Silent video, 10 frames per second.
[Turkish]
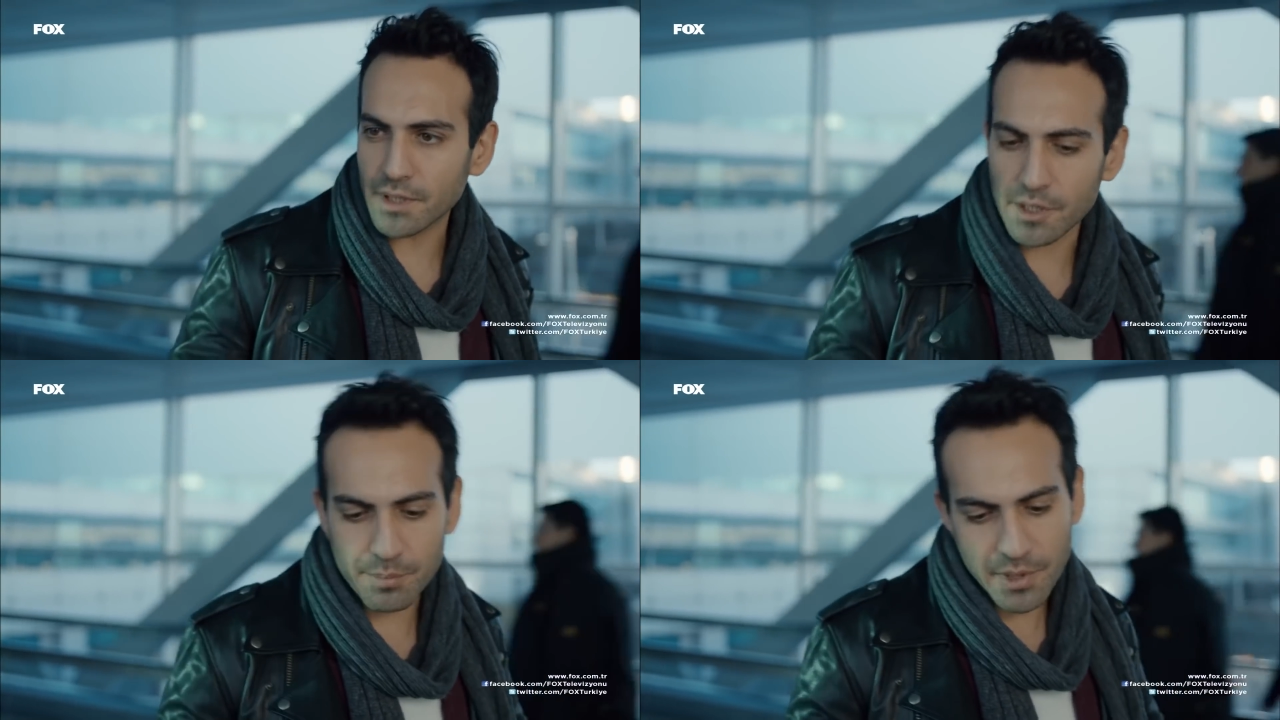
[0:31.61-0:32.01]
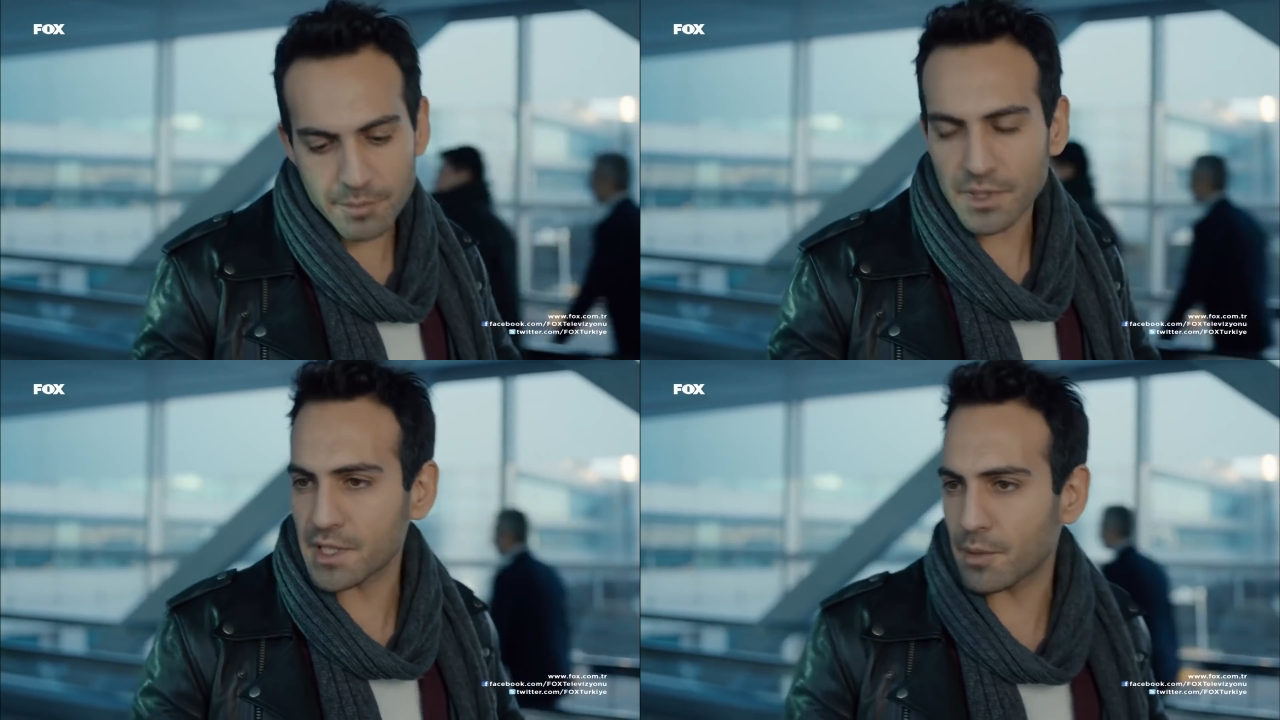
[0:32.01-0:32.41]
Yani
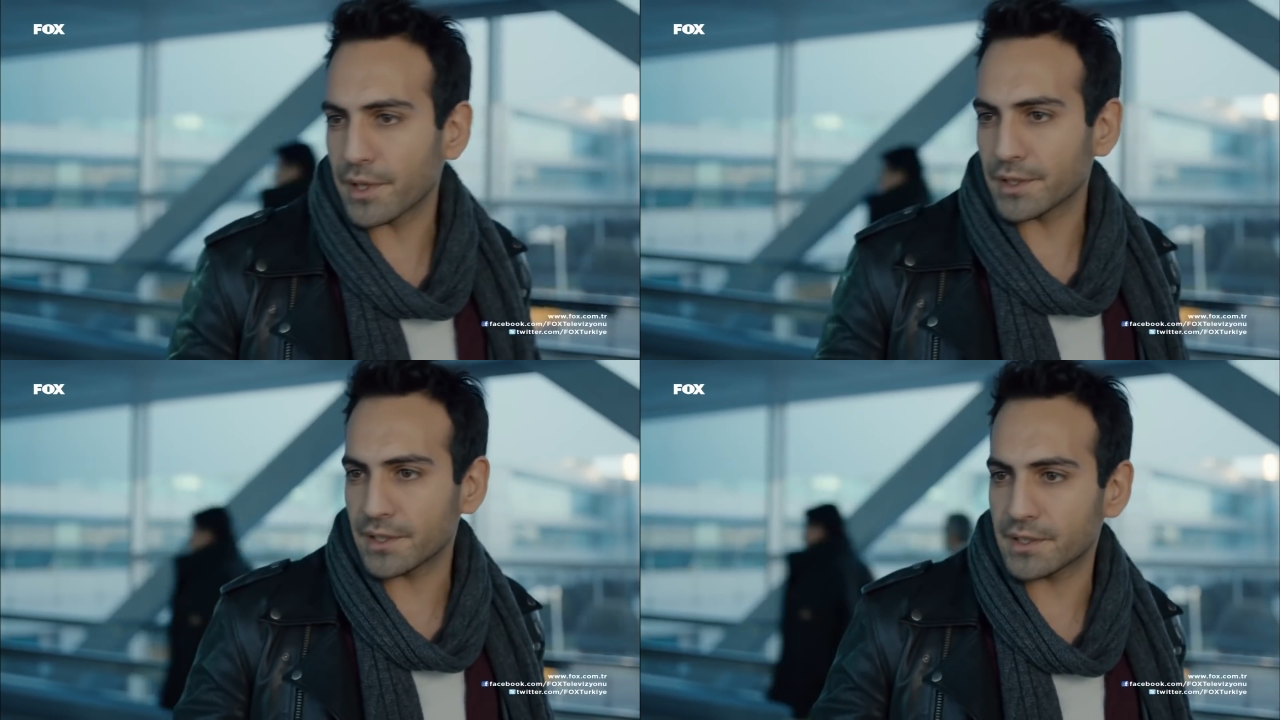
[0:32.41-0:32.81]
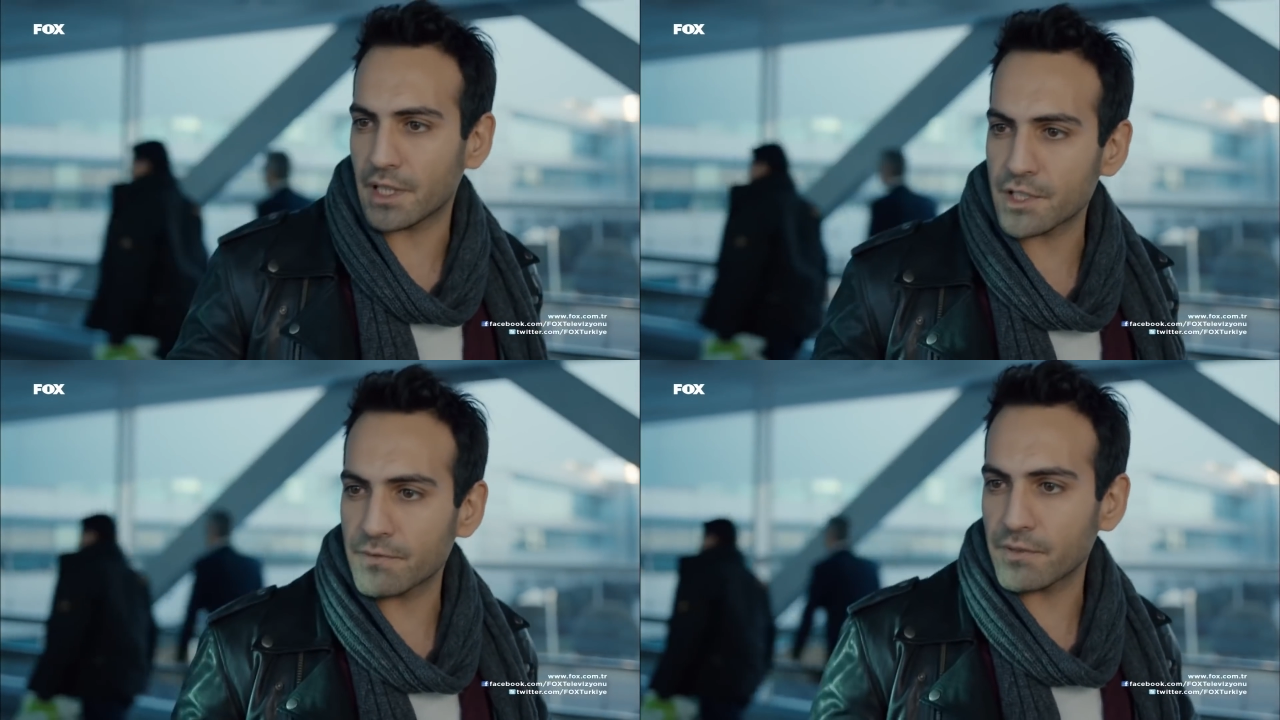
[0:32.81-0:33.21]
benim de zamana
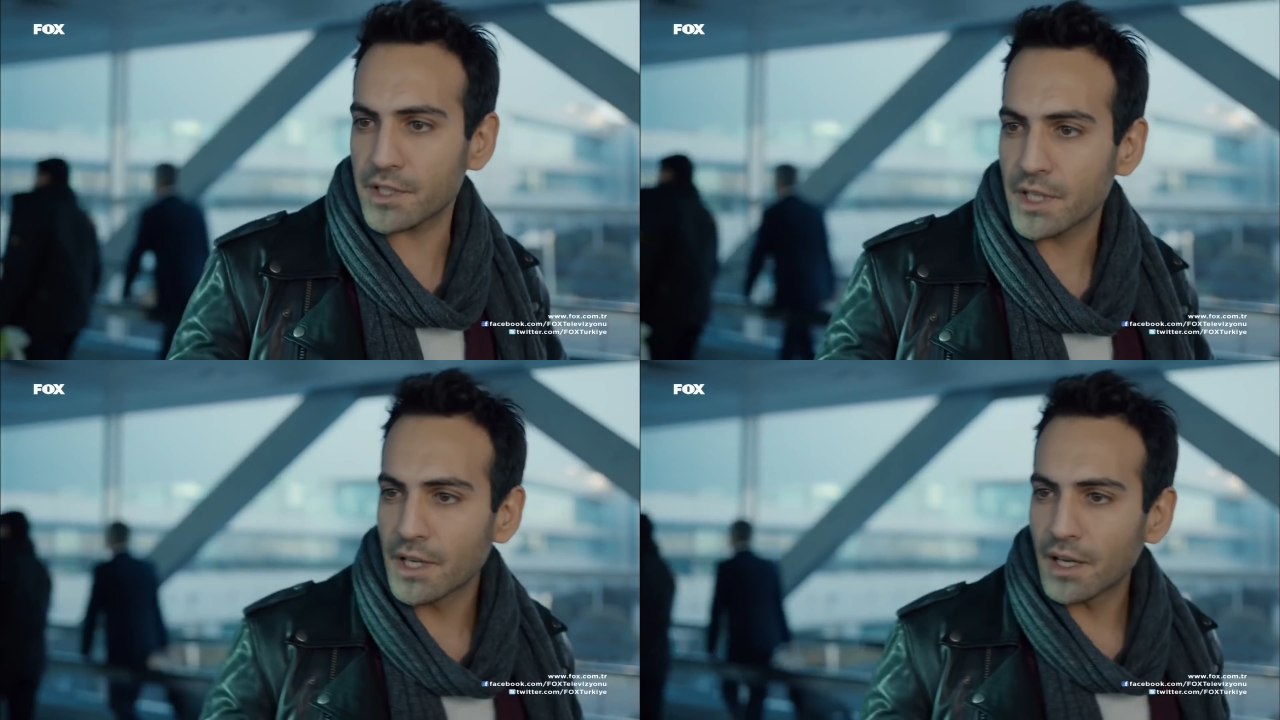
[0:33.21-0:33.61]
ihtiyacım var.